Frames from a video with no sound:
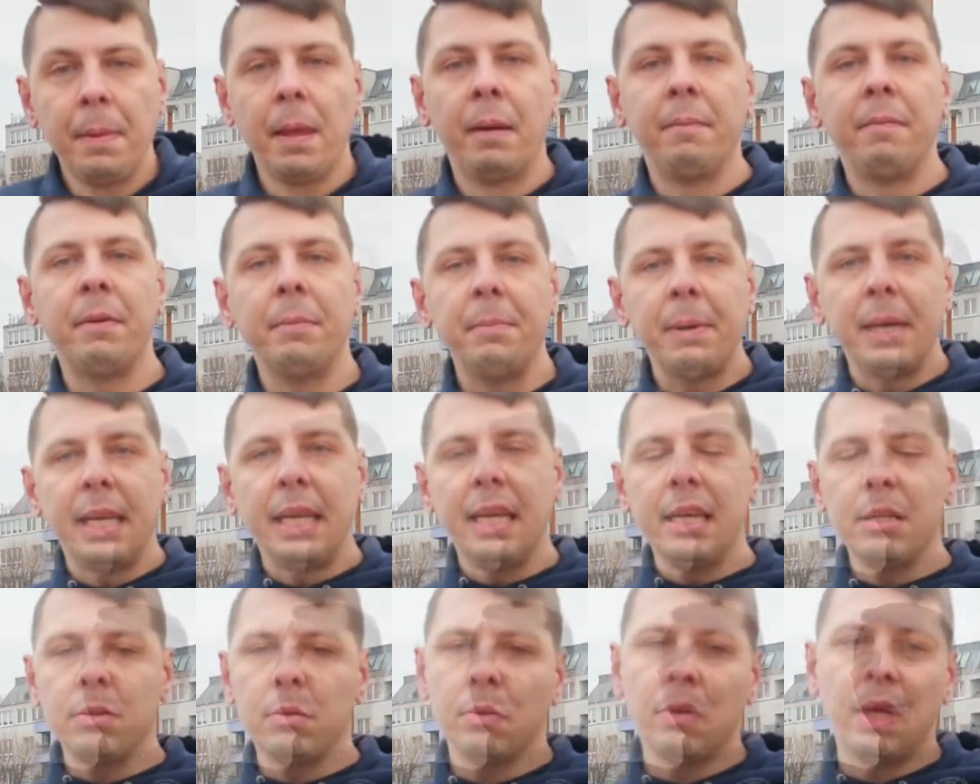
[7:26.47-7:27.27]
Wenn man
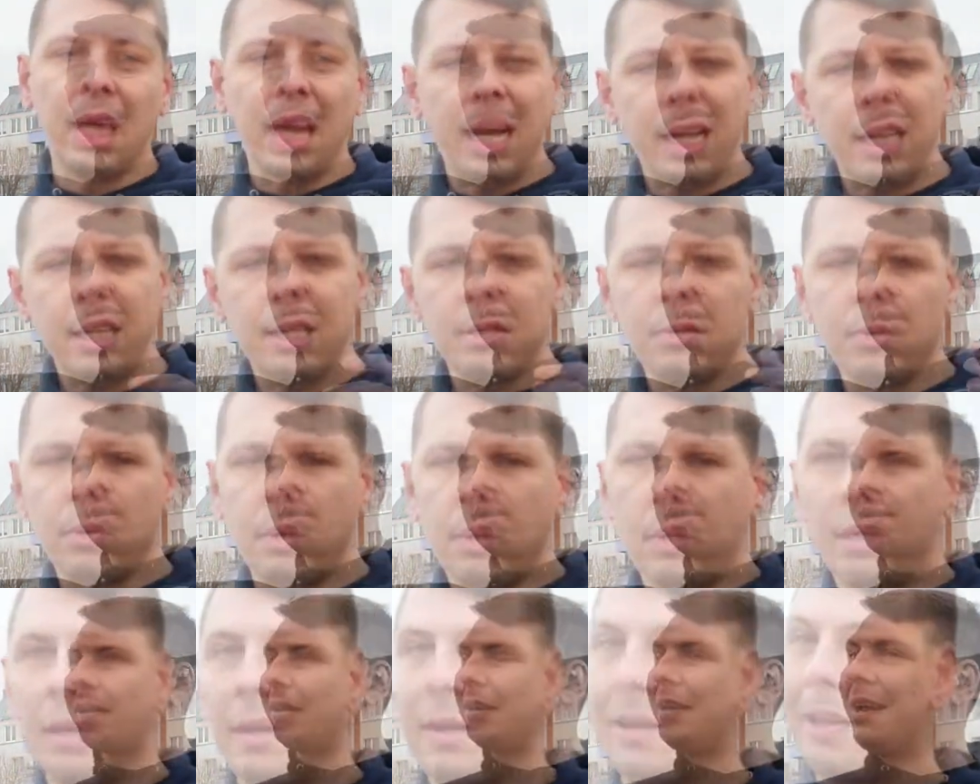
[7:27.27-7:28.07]
eh so ein Kerl ist oder
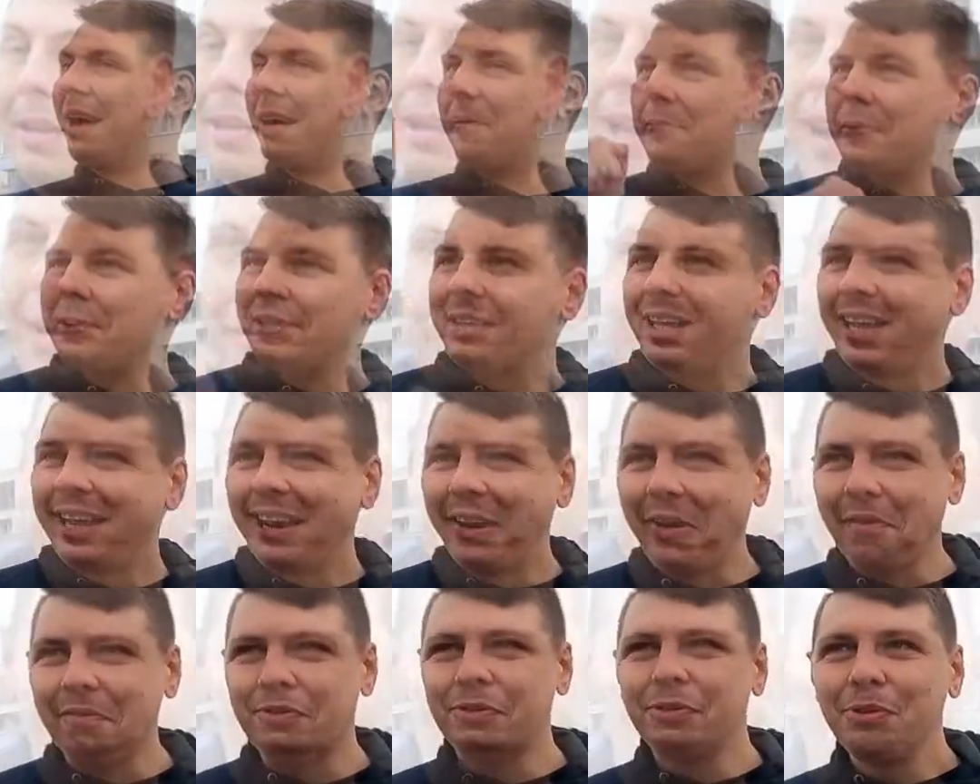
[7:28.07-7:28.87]
eine Dame, die
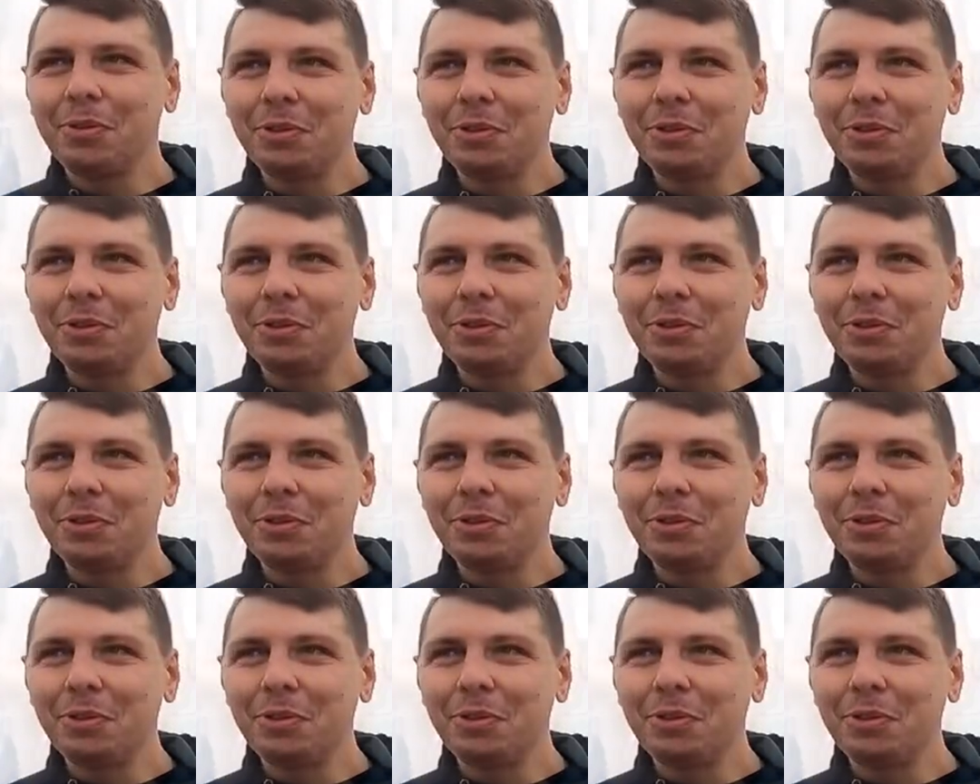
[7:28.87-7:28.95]
eher auf